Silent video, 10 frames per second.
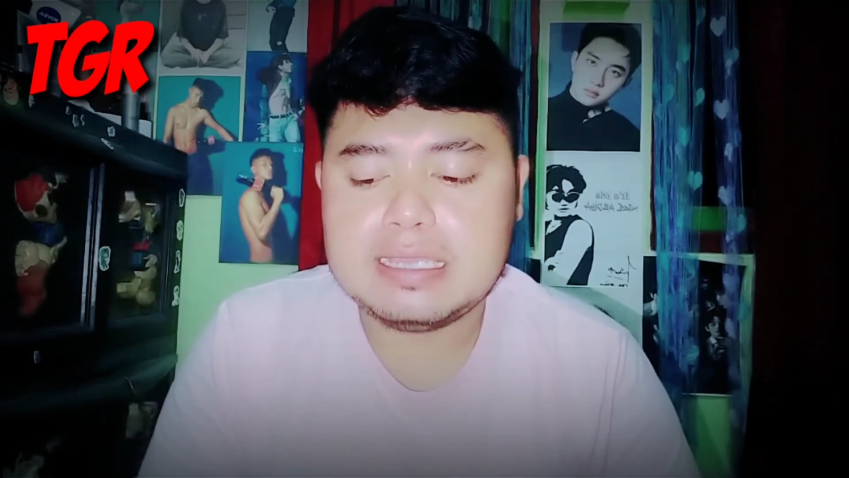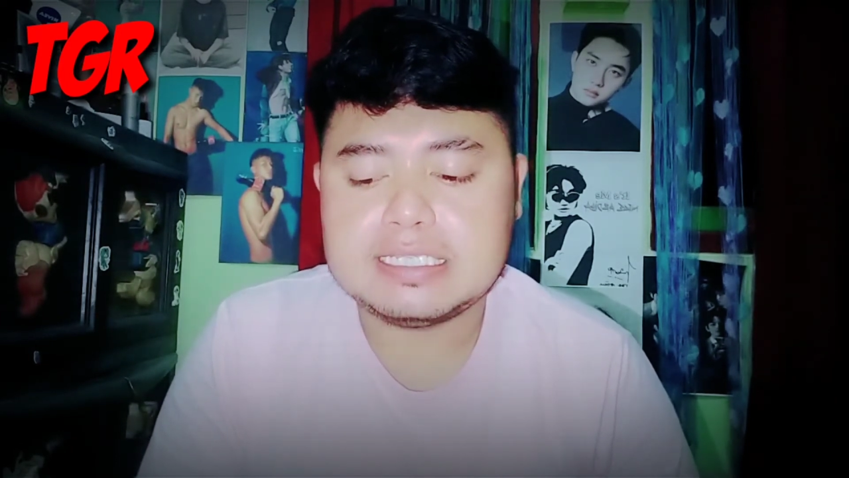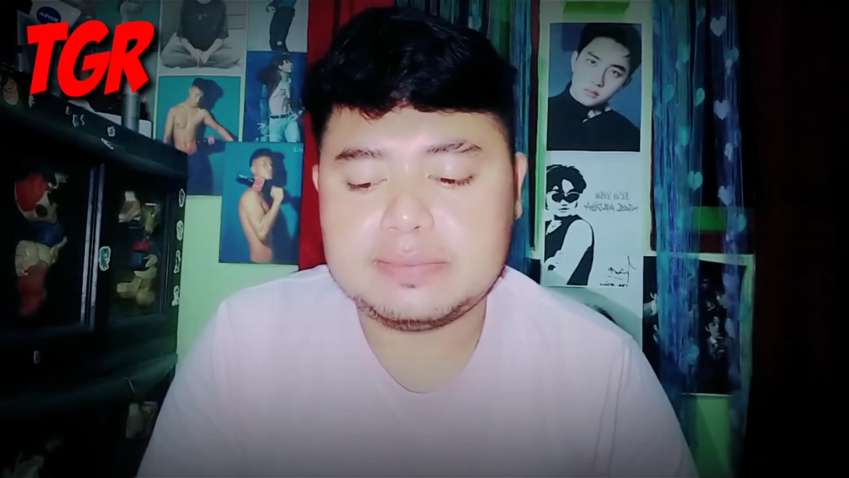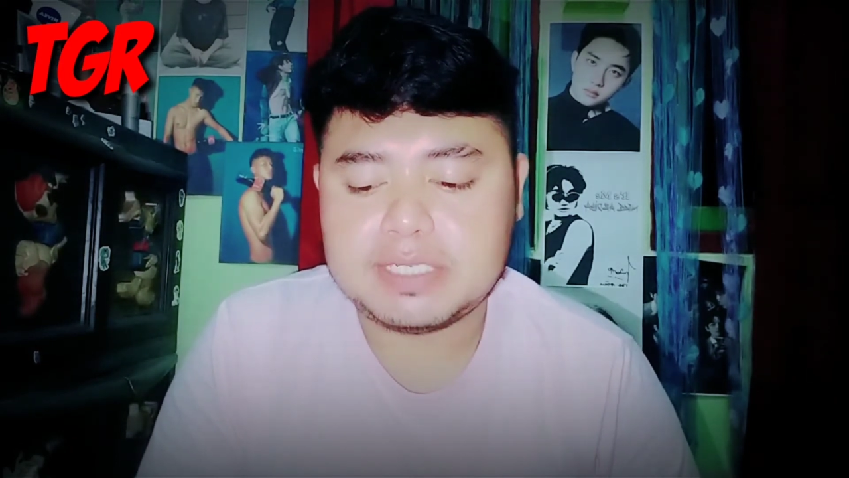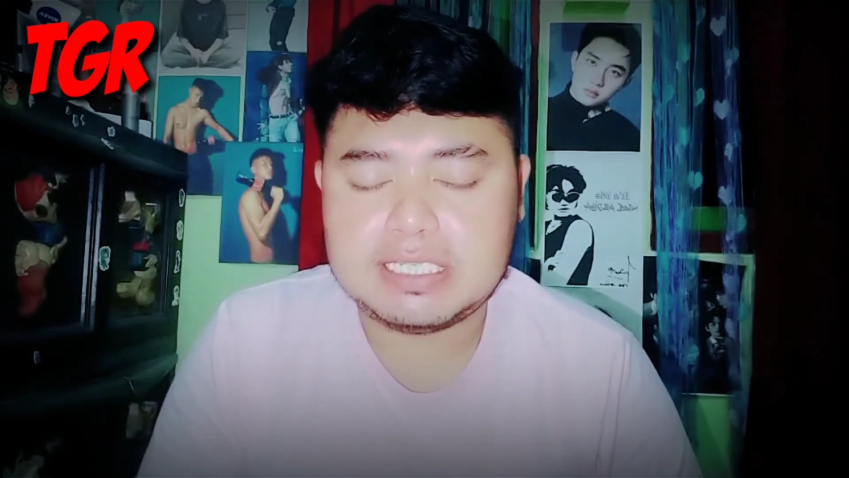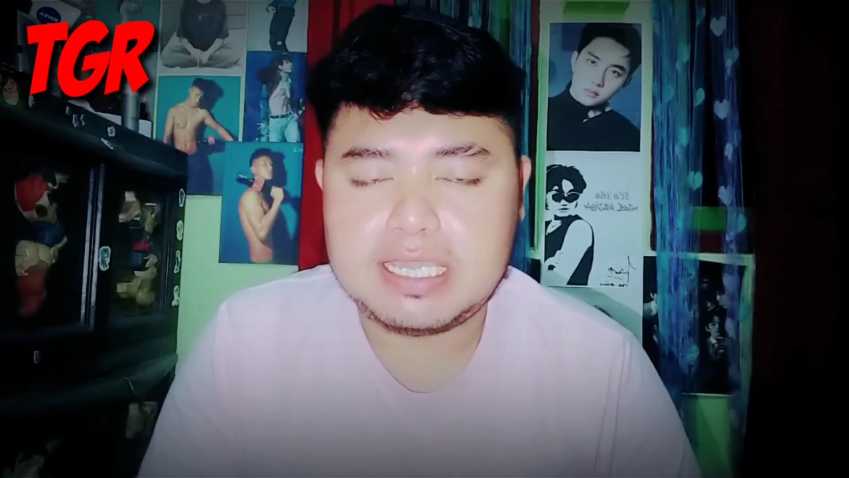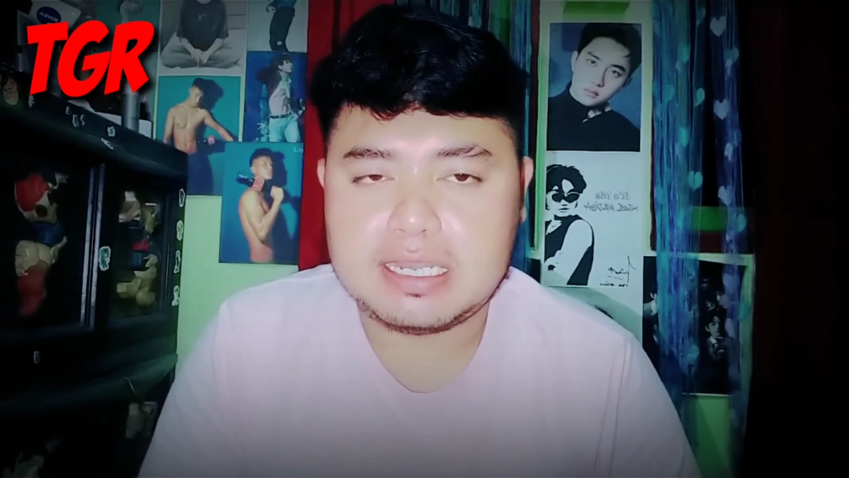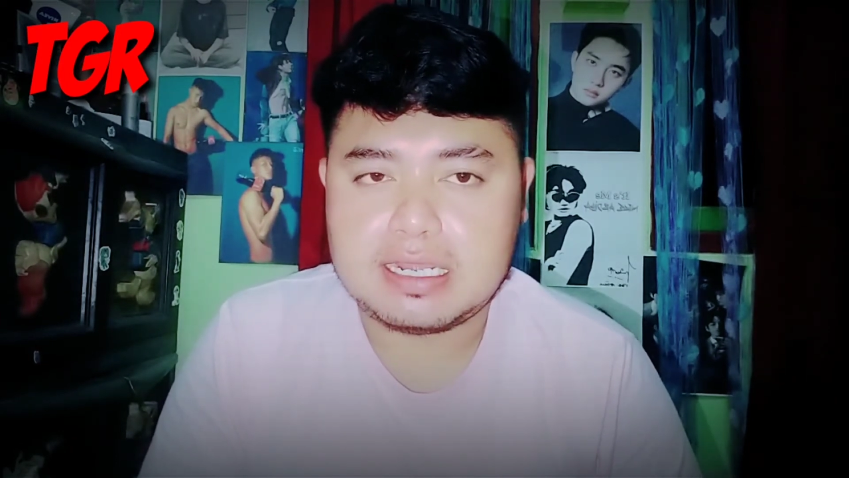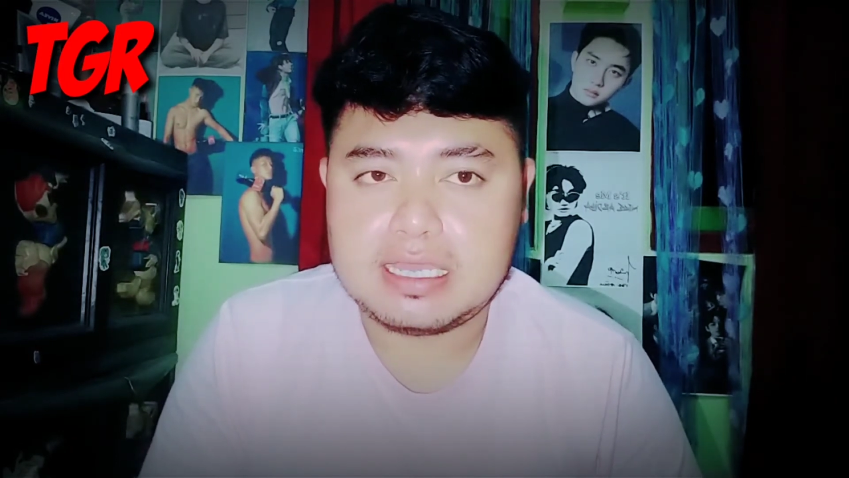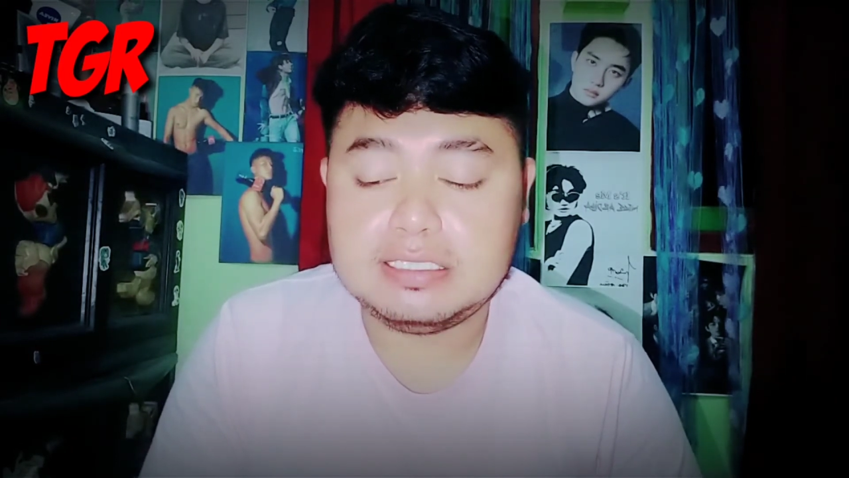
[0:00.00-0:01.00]
Seperti
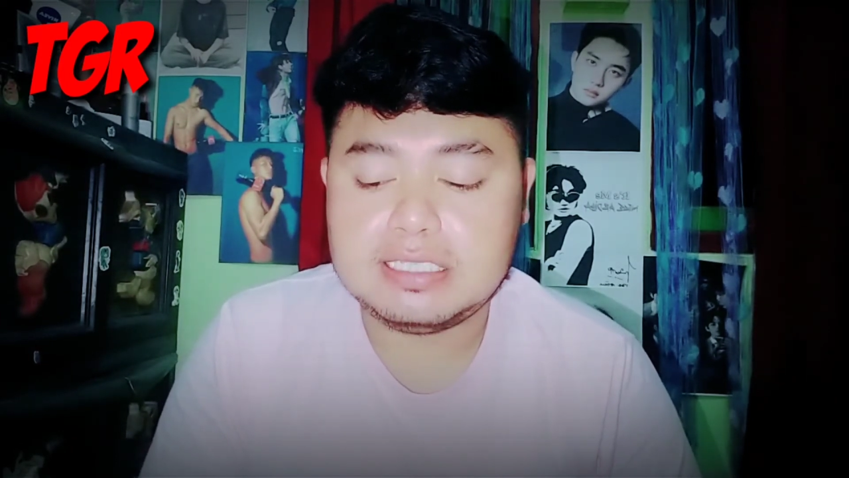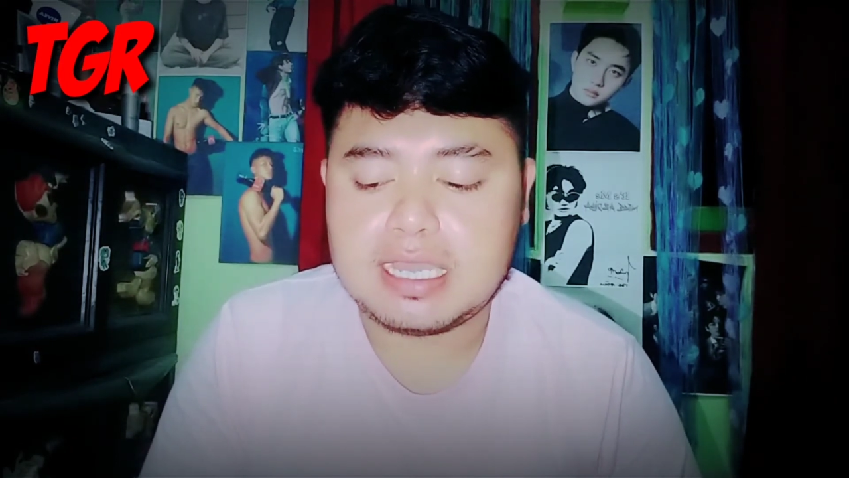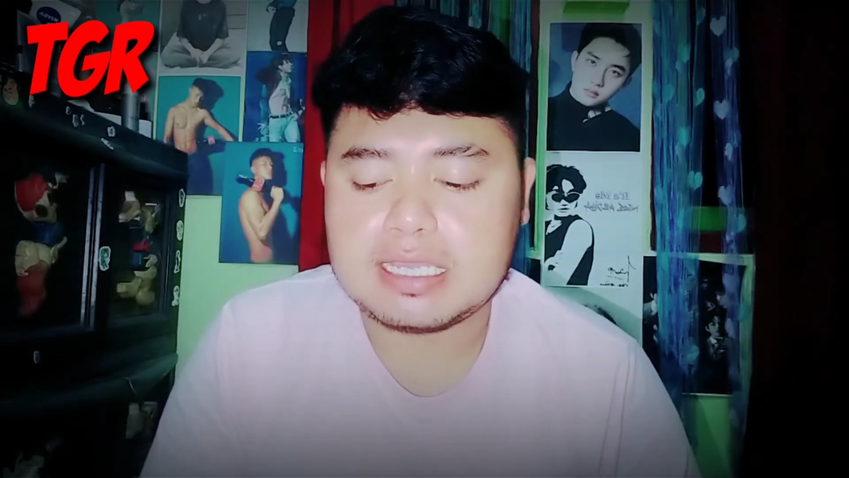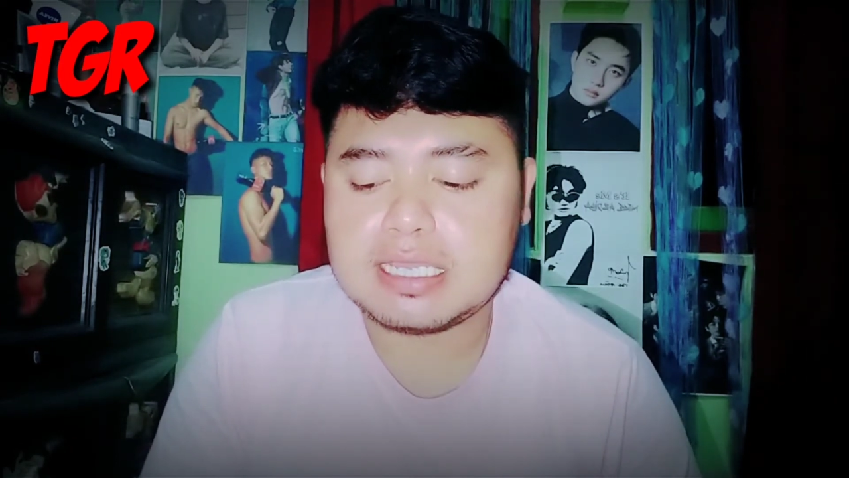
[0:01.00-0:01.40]
daerah lainnya,